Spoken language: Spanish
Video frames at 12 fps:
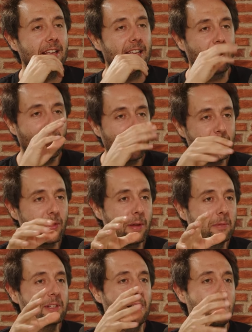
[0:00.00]
y ahora lo
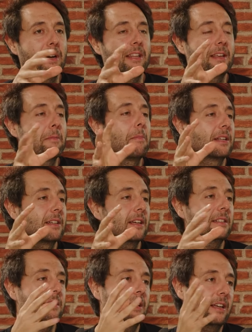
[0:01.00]
asociamos a la parte de
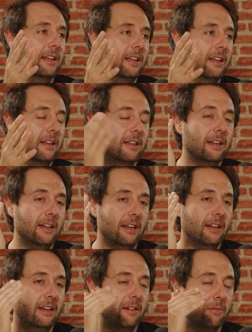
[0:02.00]
empresas, de que
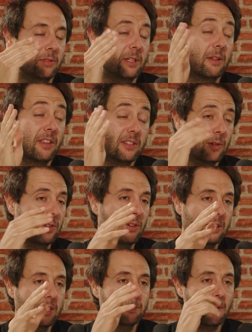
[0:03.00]
muchas veces, sobre todo
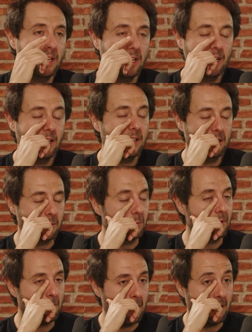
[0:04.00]
en España, y es
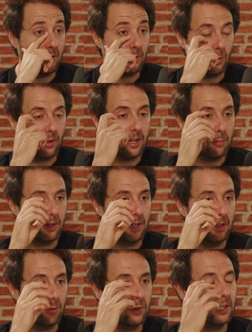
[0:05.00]
un tema que quiero tocar
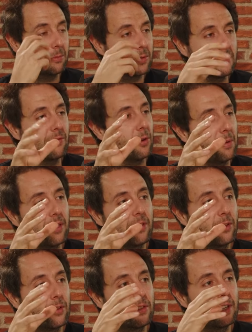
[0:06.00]
porque tú tienes mucha
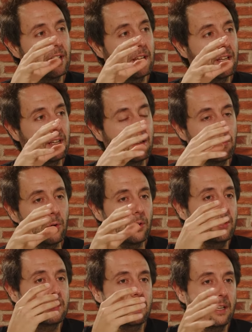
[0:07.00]
información de, mm. por
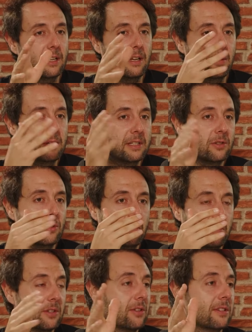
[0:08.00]
rondas que habéis hecho,
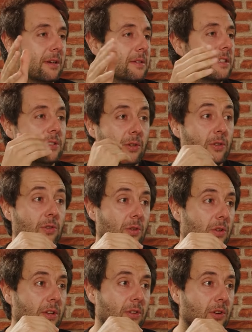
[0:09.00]
inversiones que habéis hecho no
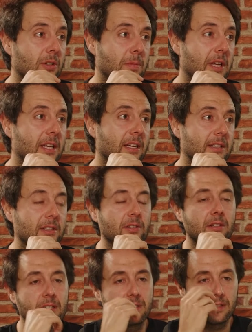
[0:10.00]
solo dentro de España, sino
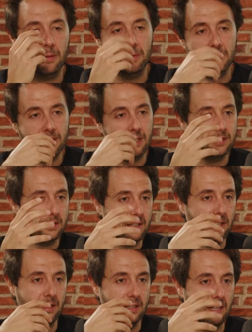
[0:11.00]
que también estáis
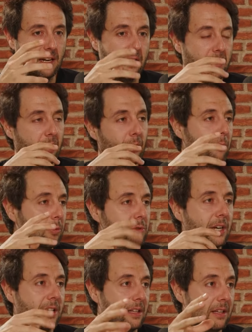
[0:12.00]
en enlace con
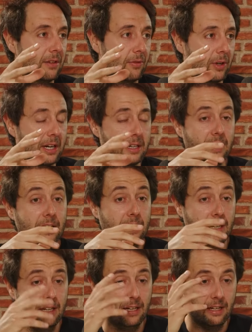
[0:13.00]
mucha gente de fuera,
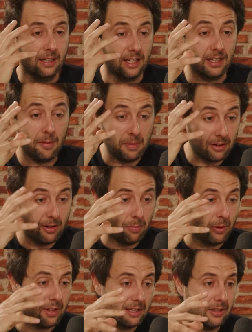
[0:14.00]
que también con el
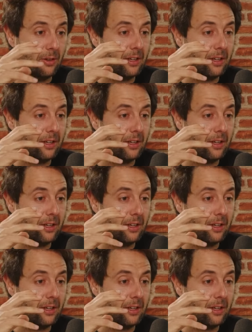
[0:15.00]
podcast de hoy